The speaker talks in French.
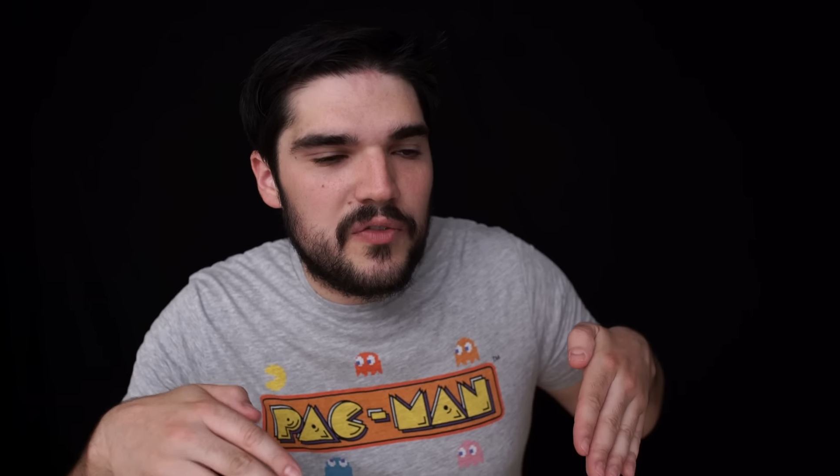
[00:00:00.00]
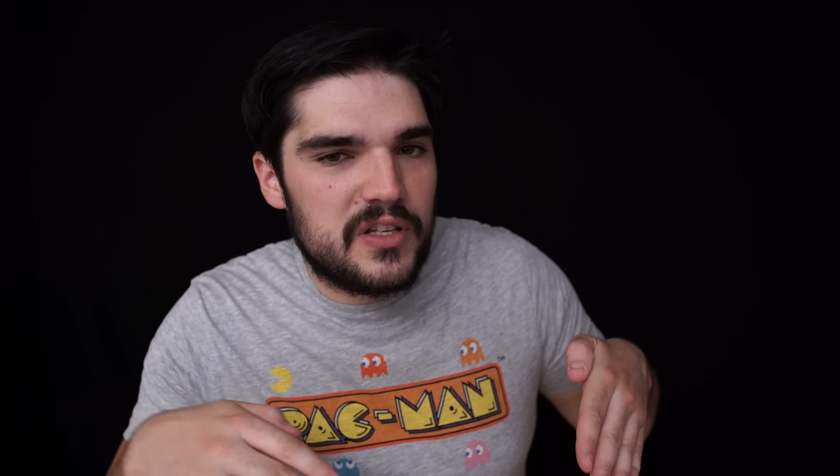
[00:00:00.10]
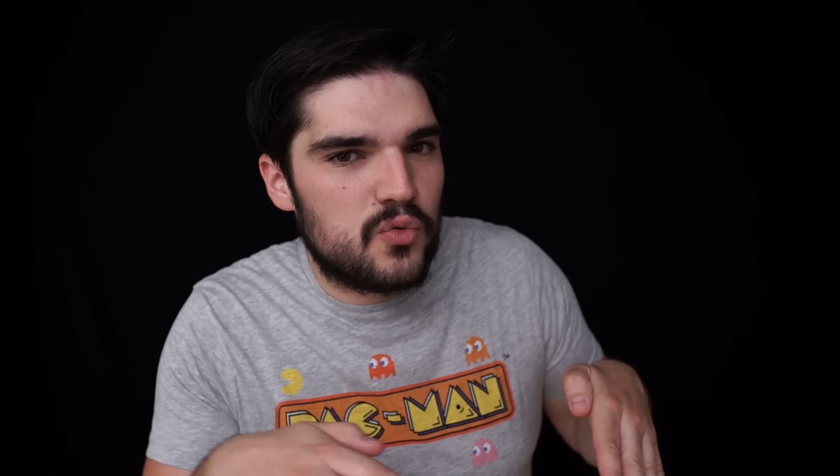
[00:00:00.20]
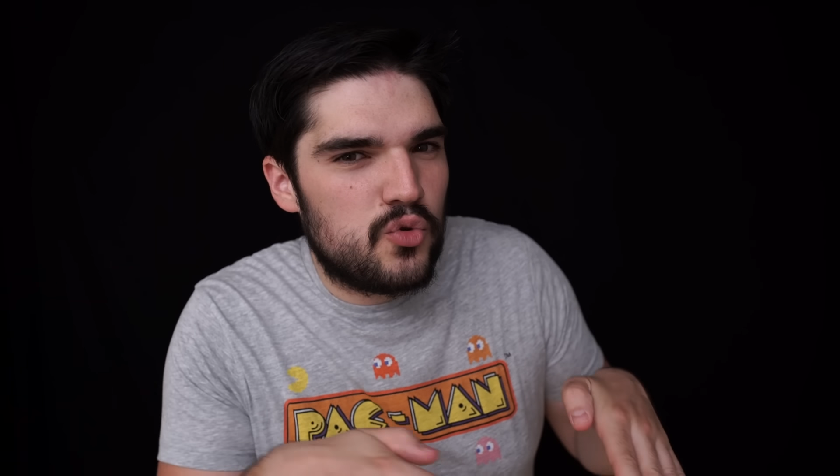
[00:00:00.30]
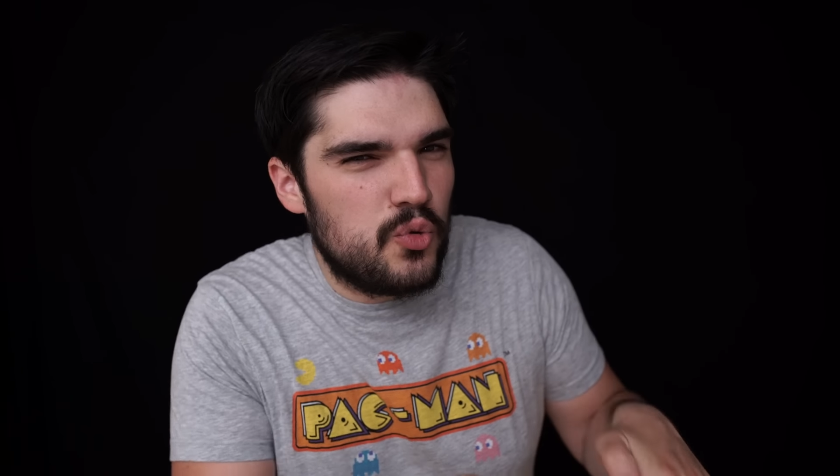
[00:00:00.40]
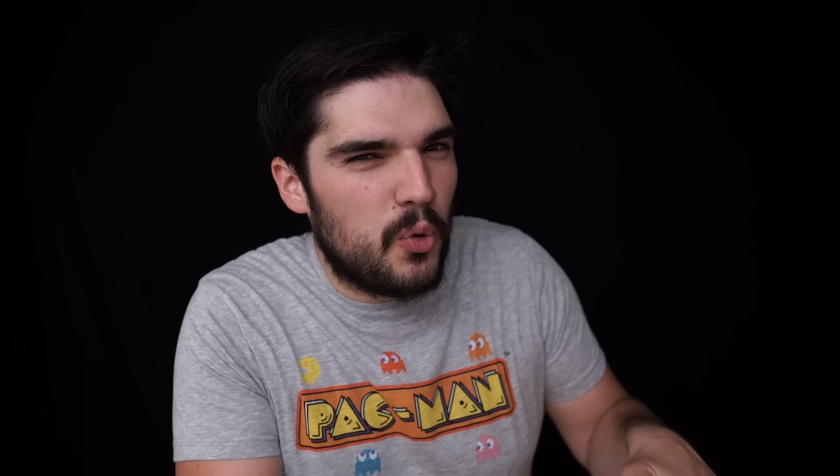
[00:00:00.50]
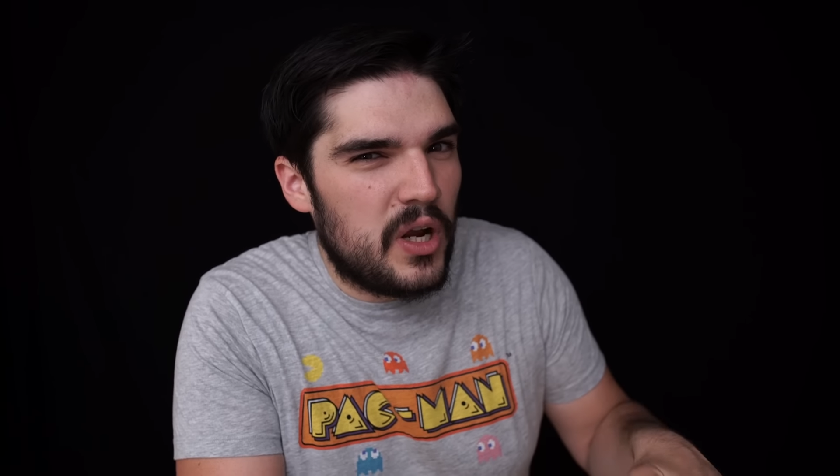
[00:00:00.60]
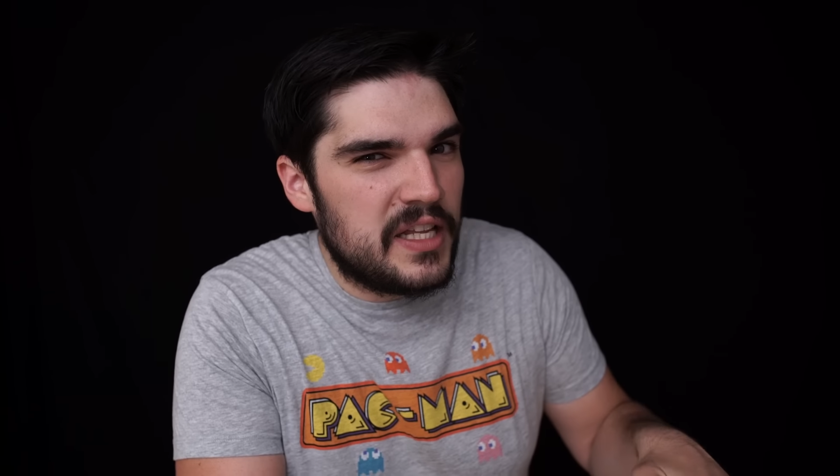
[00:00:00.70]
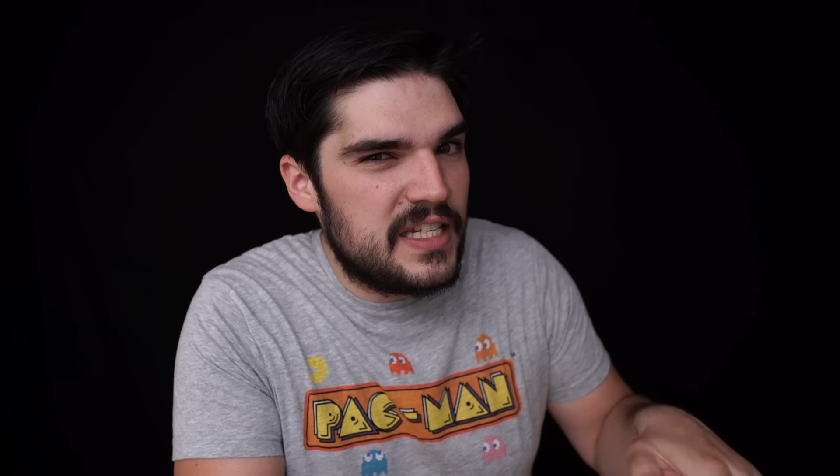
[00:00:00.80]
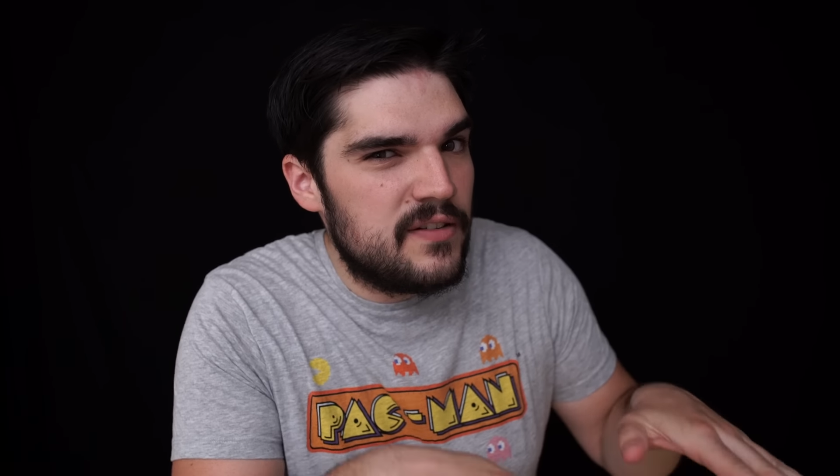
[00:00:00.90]
façon
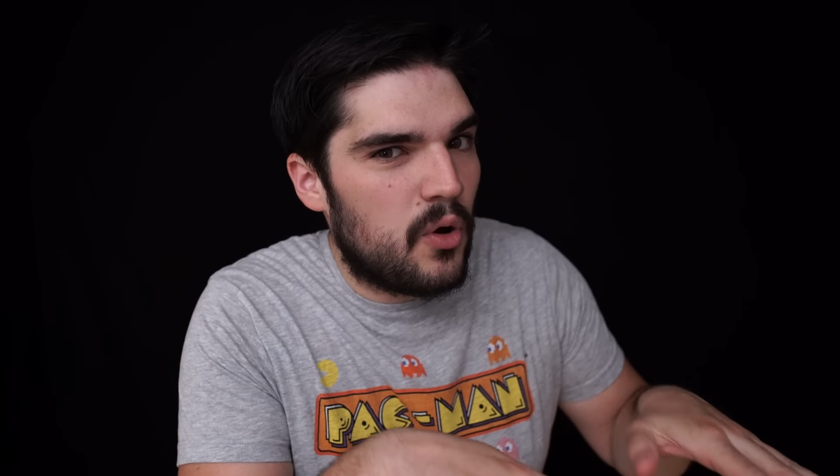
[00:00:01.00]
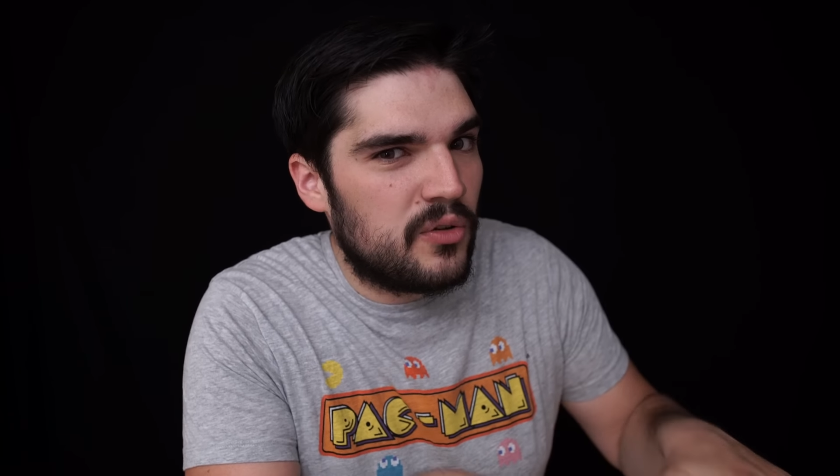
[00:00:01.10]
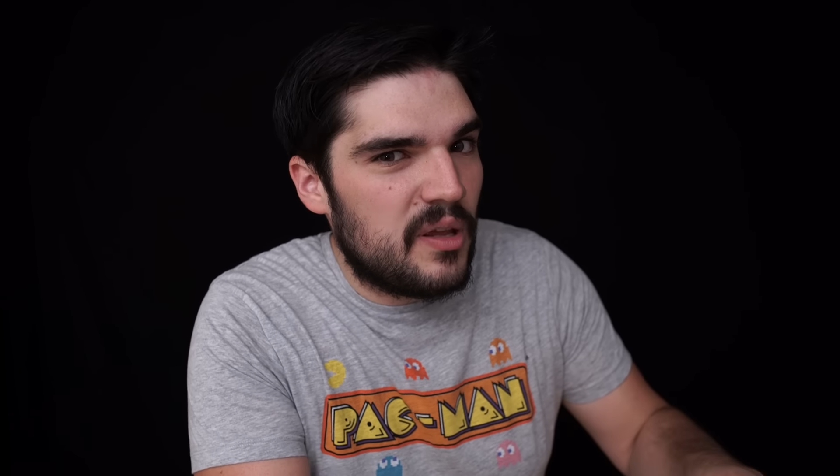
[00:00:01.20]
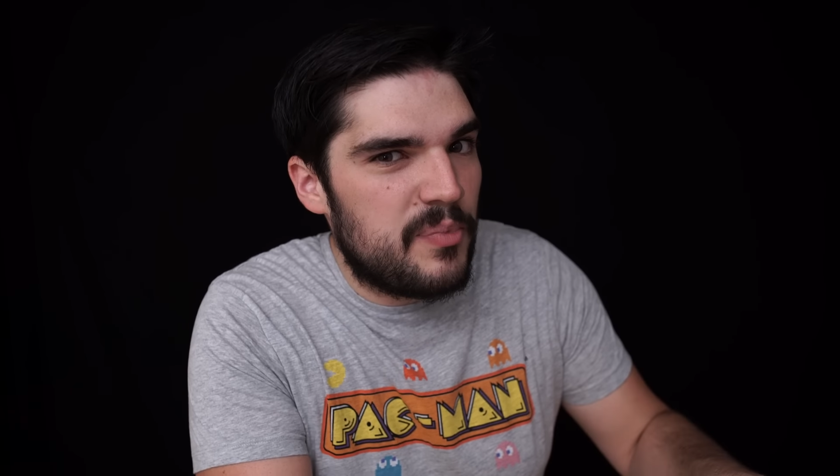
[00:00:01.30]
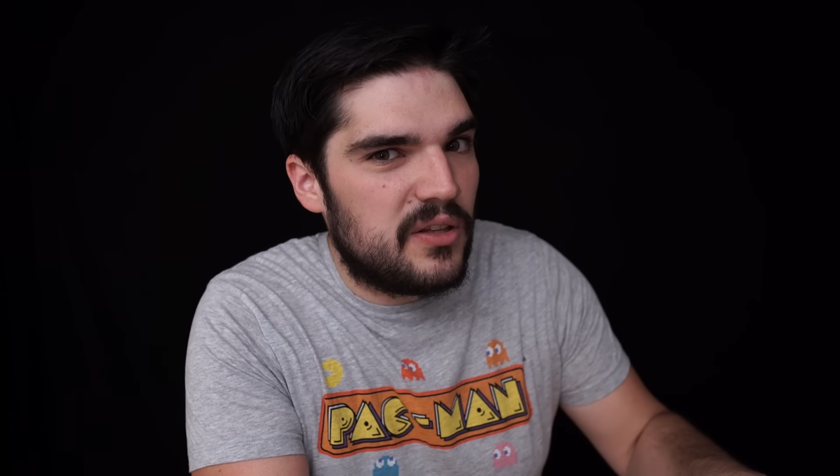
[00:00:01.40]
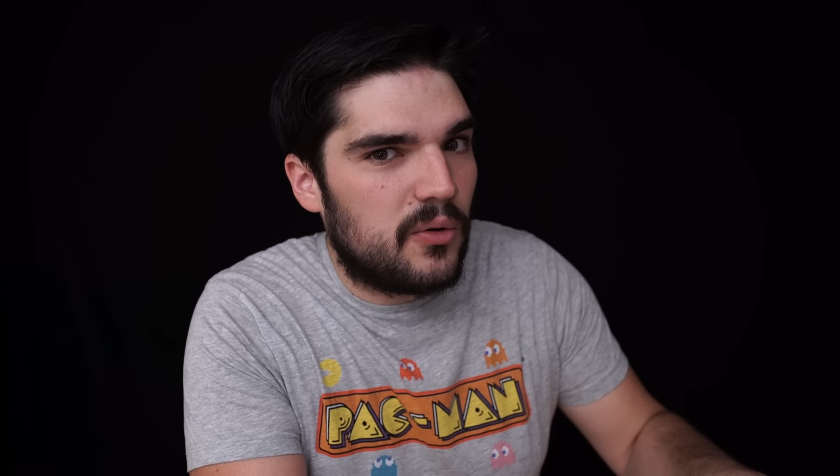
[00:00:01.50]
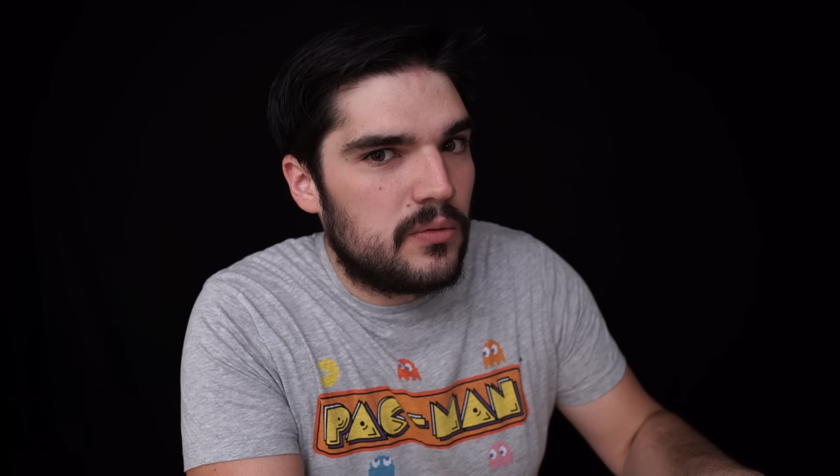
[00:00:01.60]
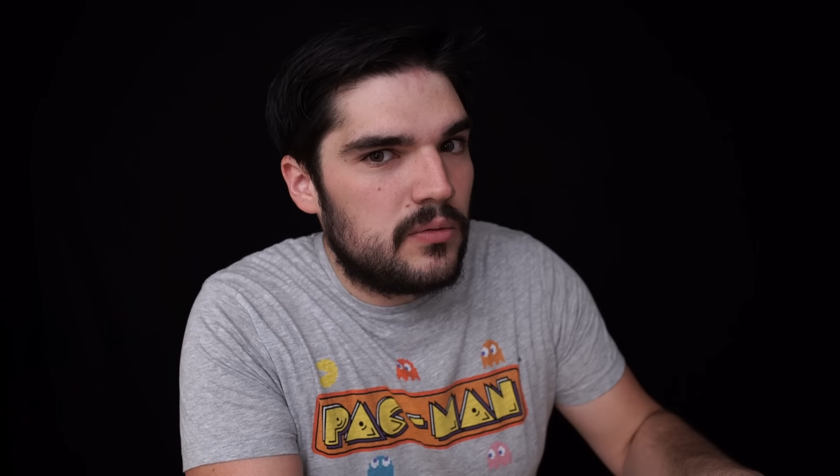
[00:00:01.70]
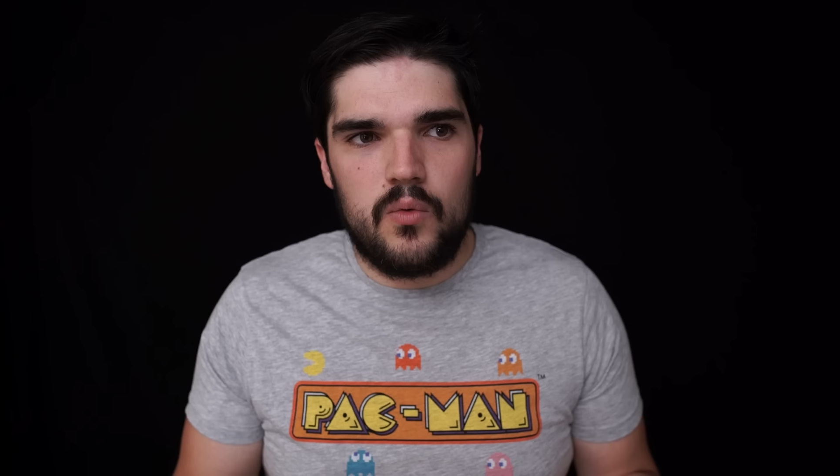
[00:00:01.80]
subrogative en tapinant.